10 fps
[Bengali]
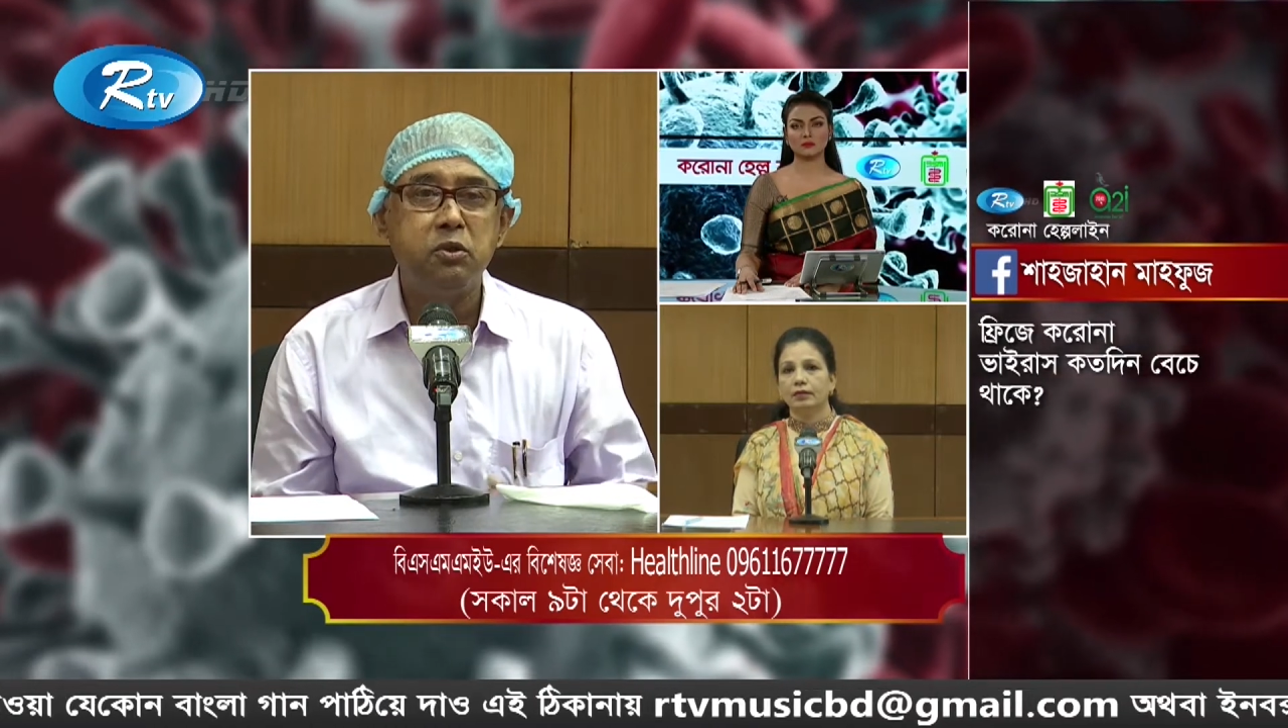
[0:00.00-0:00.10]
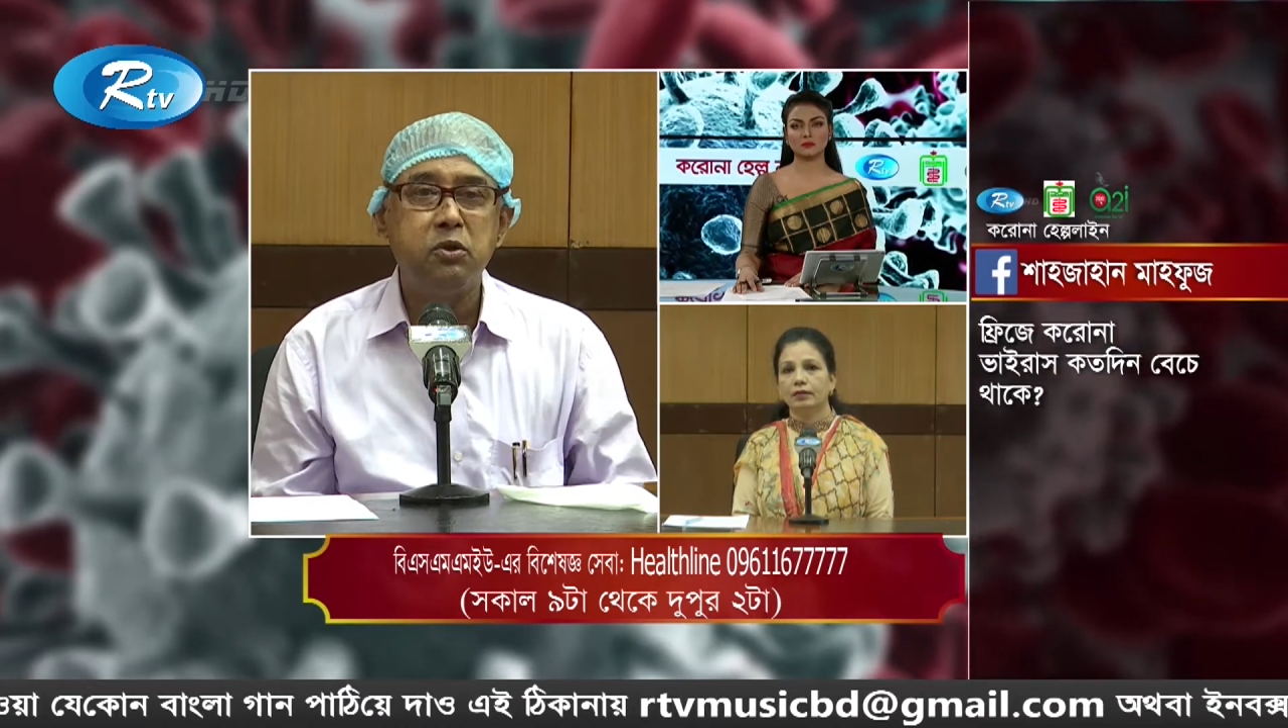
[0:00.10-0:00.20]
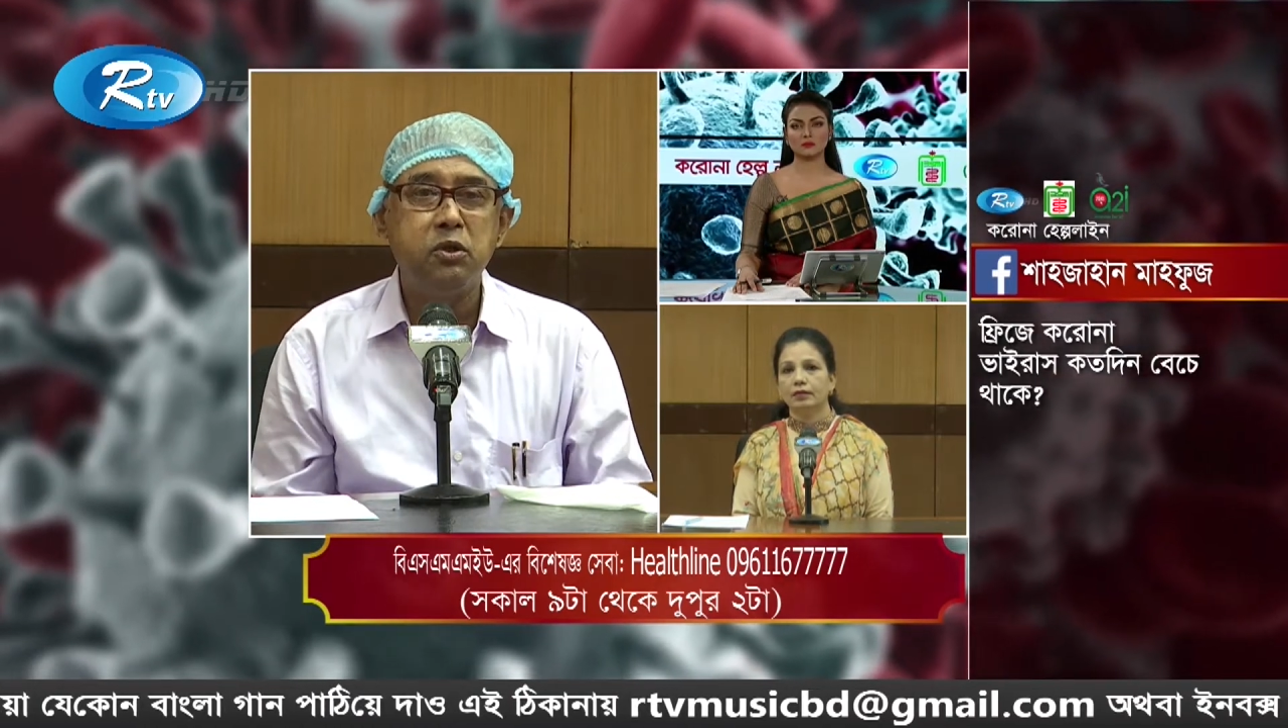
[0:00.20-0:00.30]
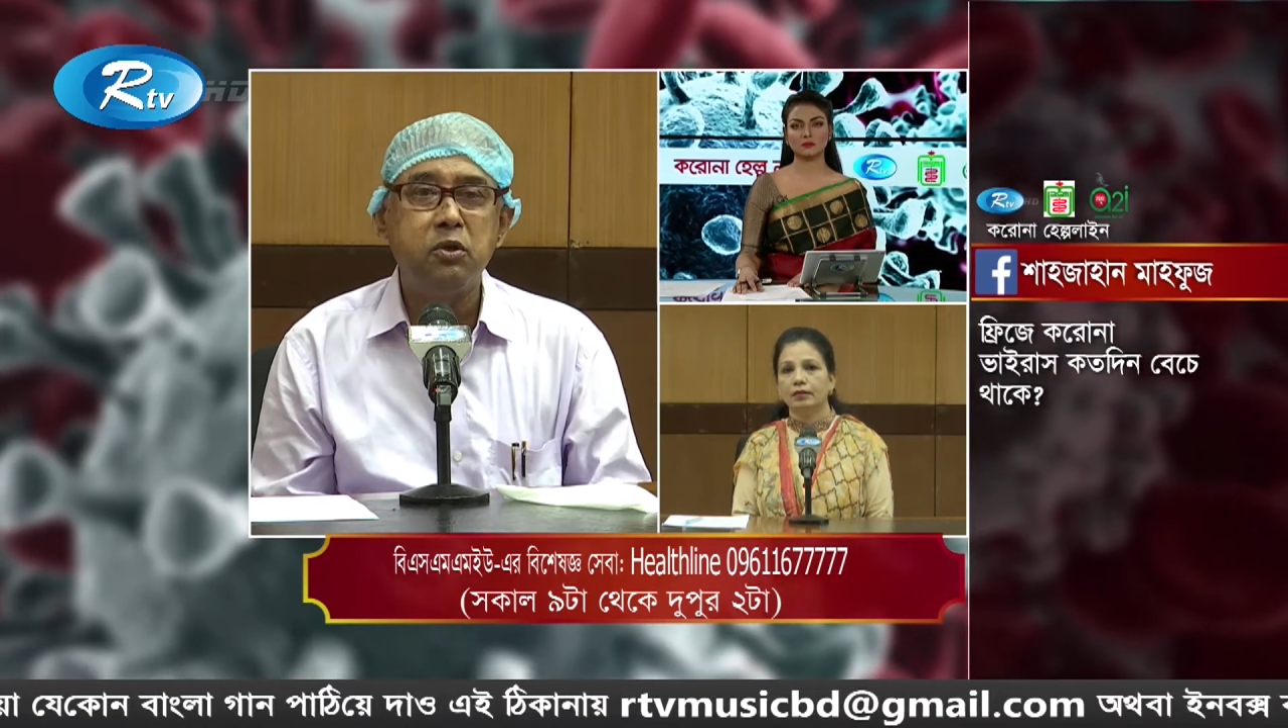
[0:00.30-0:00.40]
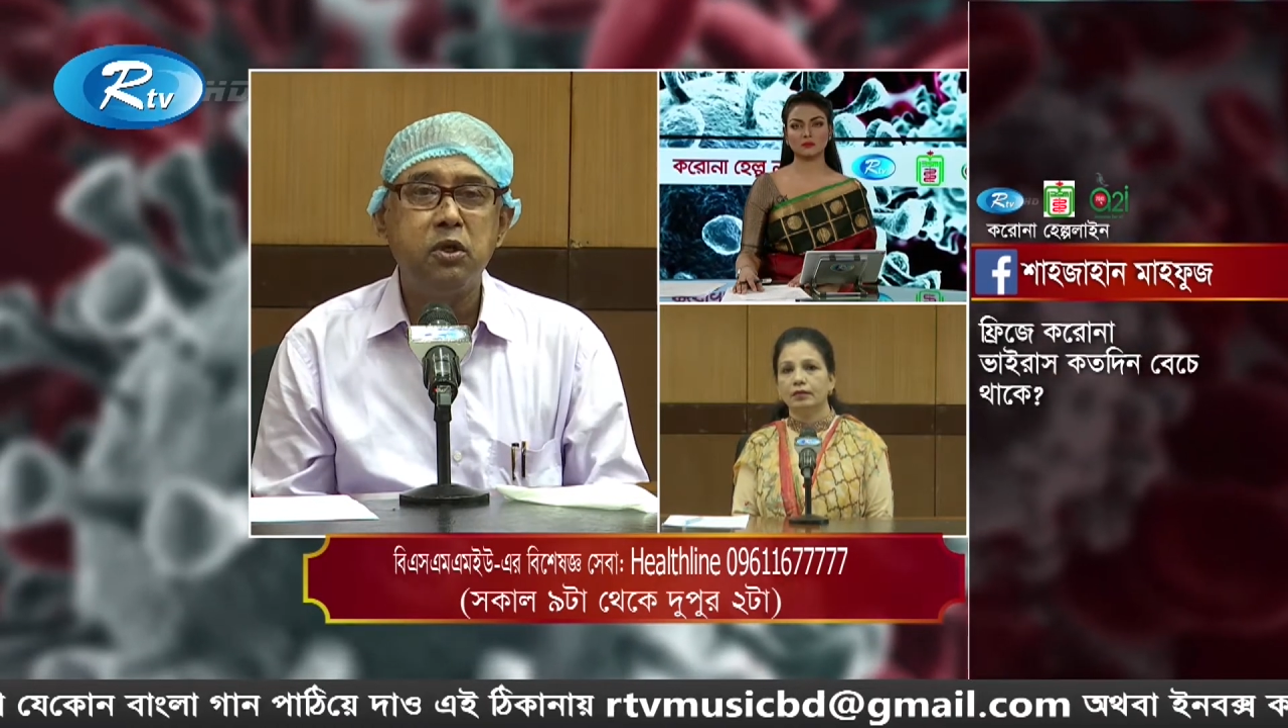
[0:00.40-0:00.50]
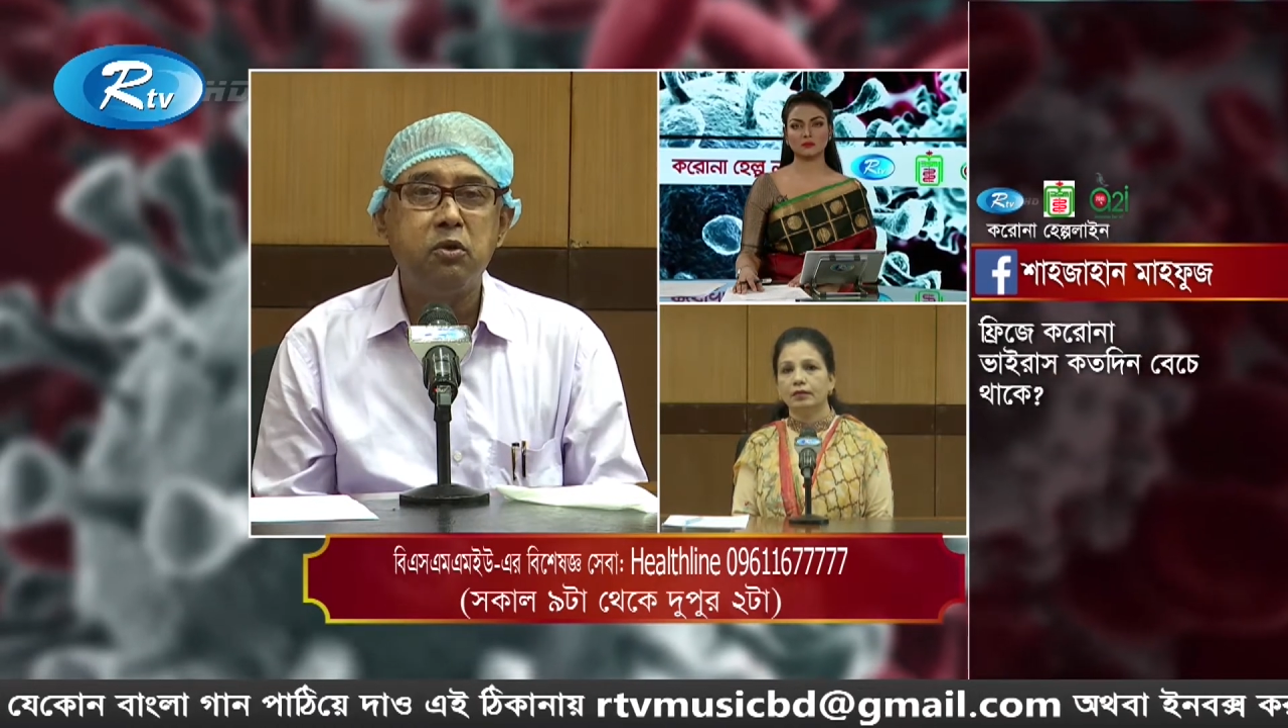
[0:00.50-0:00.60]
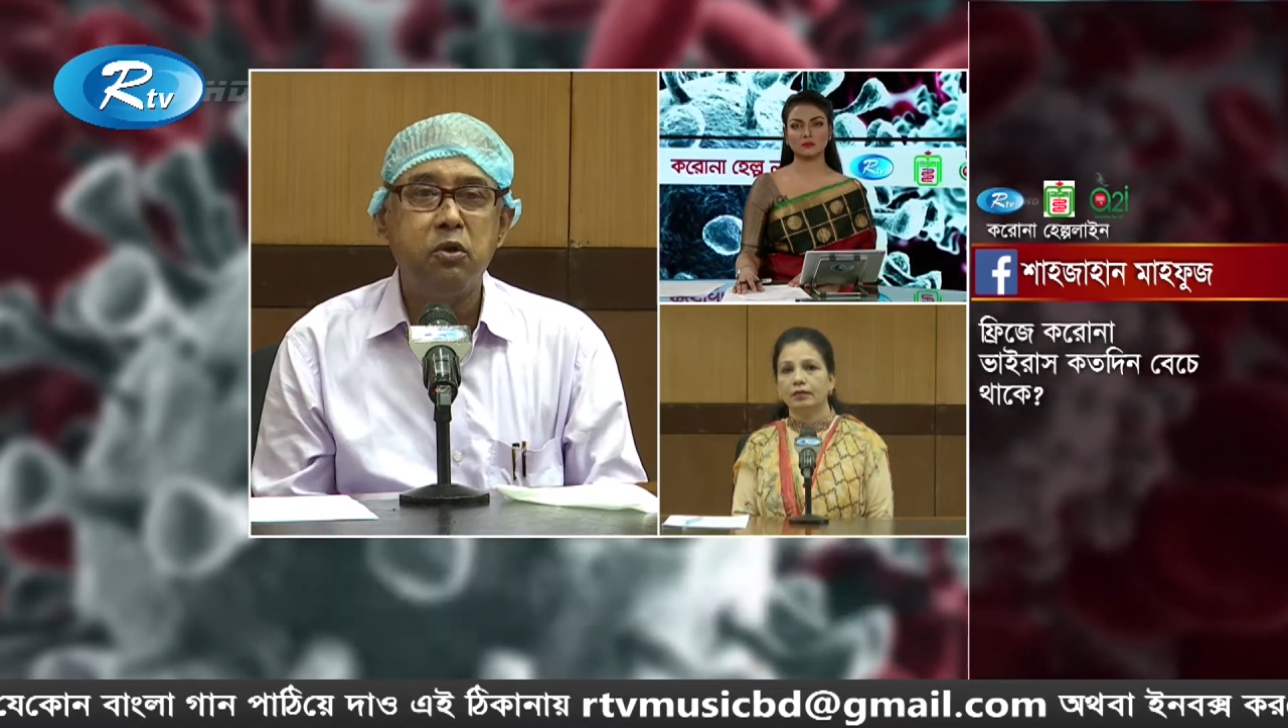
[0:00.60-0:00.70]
জনসংখ্যার